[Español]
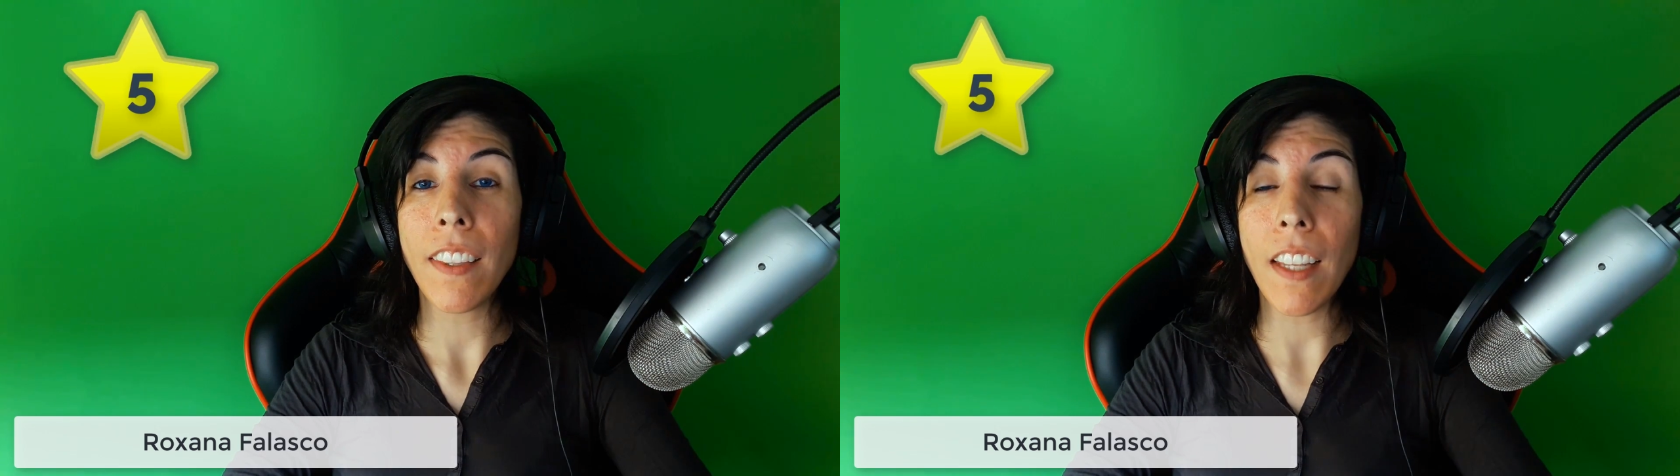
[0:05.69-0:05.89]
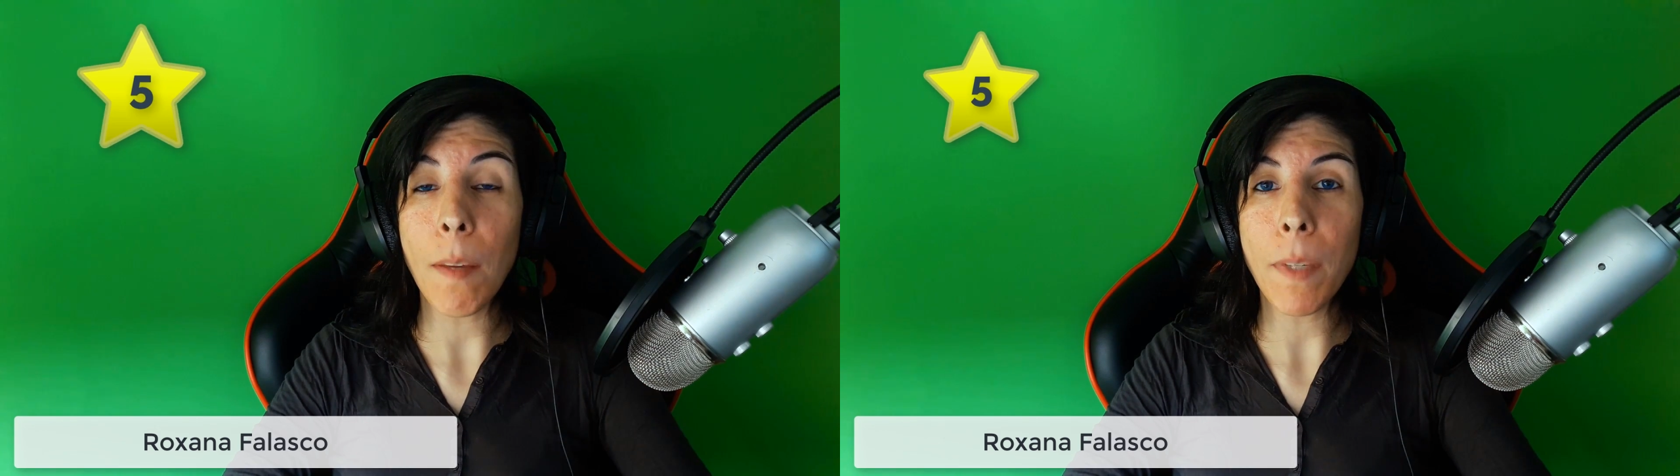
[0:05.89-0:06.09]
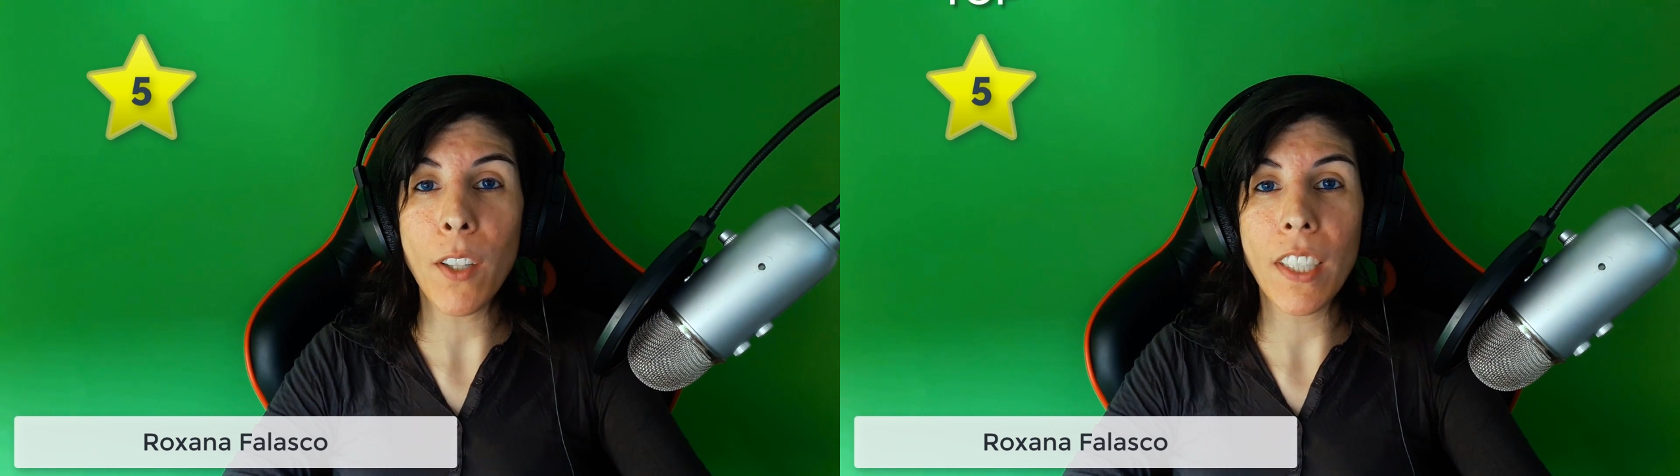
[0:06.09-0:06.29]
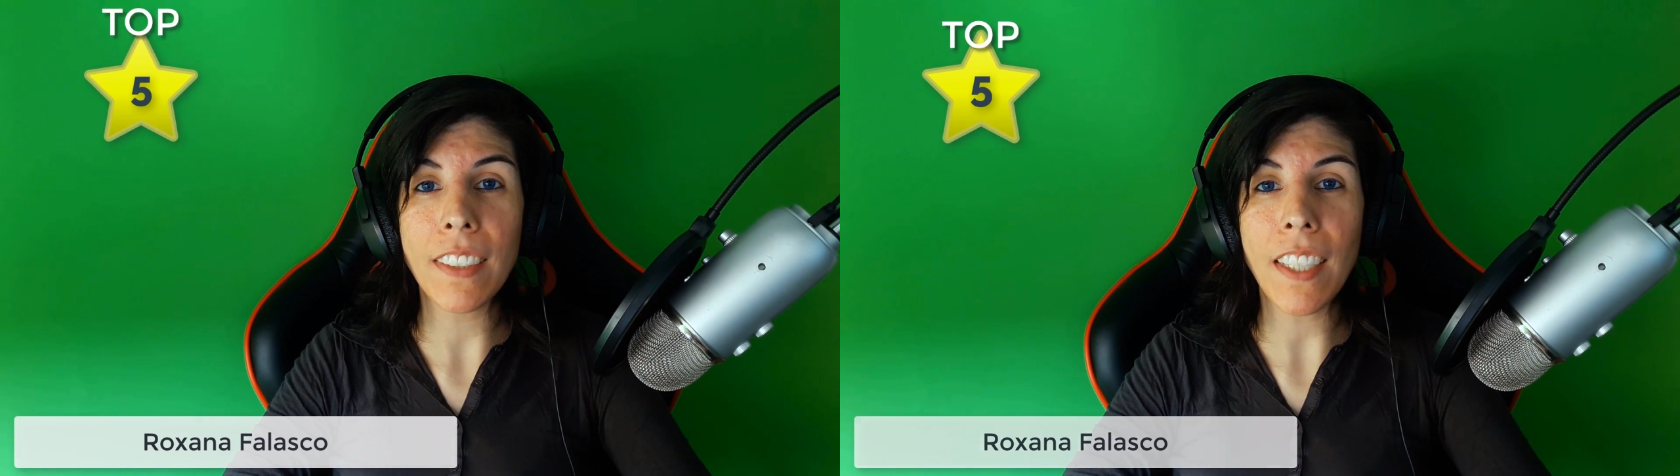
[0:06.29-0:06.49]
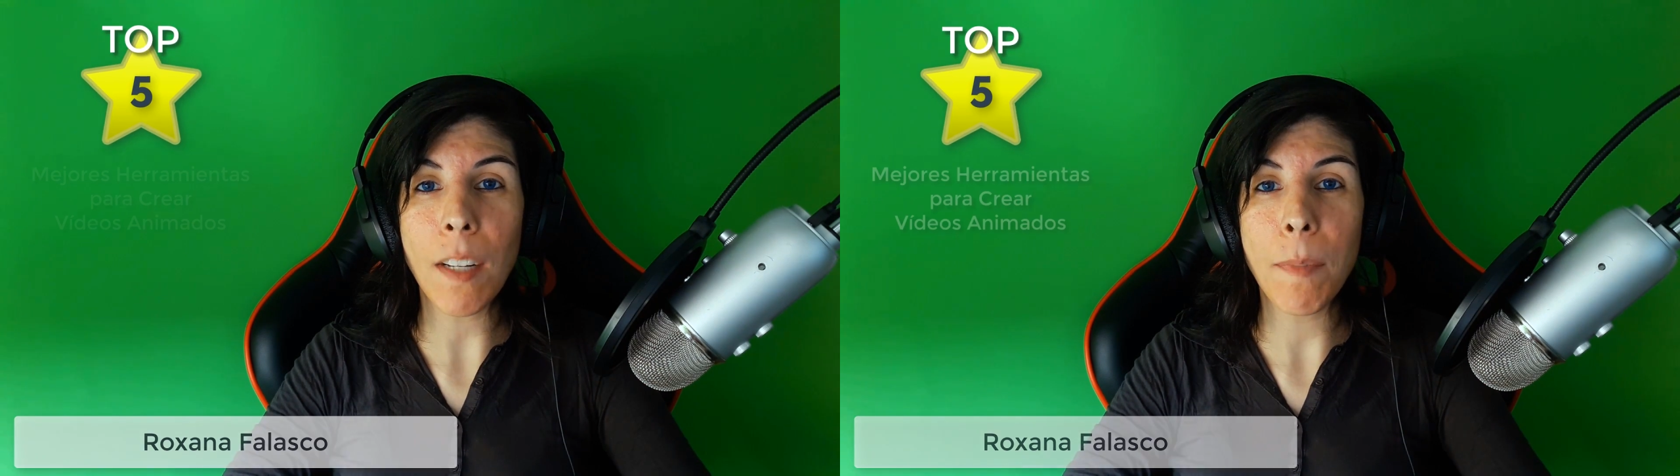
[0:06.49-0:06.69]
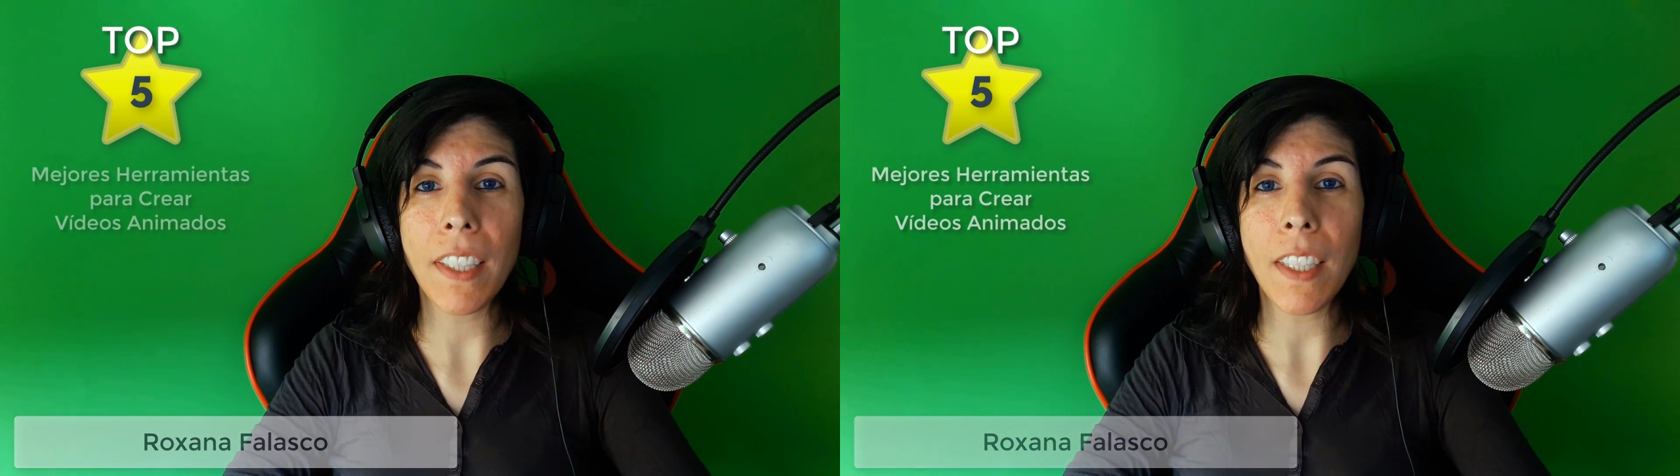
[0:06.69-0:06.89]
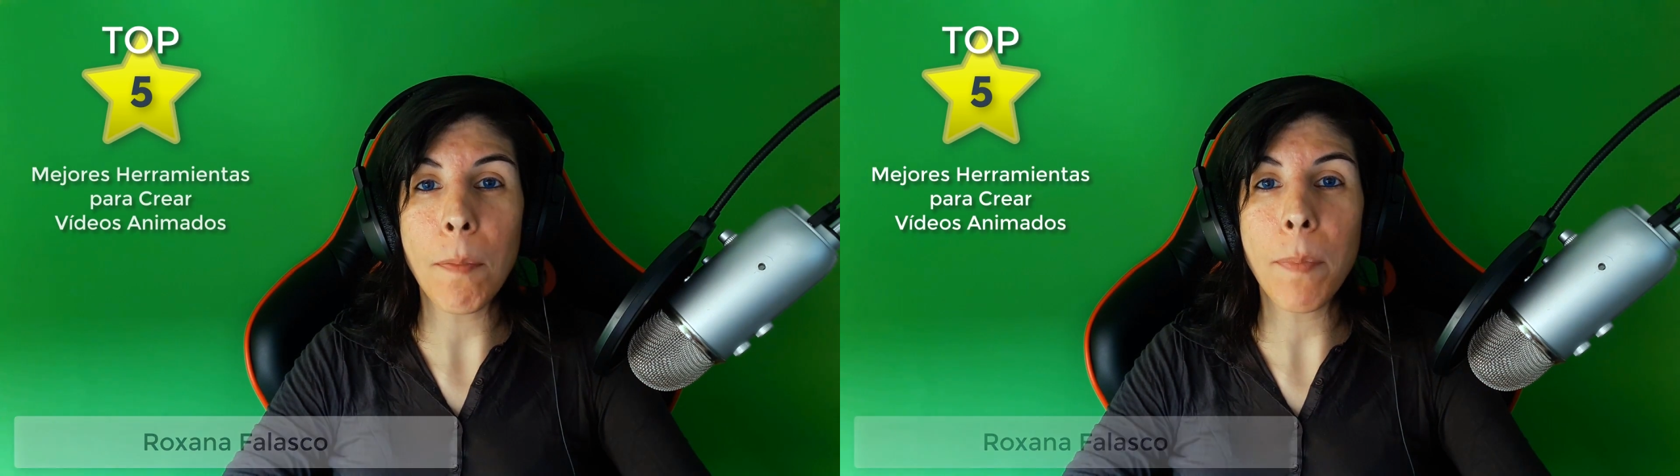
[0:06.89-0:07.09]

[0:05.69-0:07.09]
de las mejores herramientas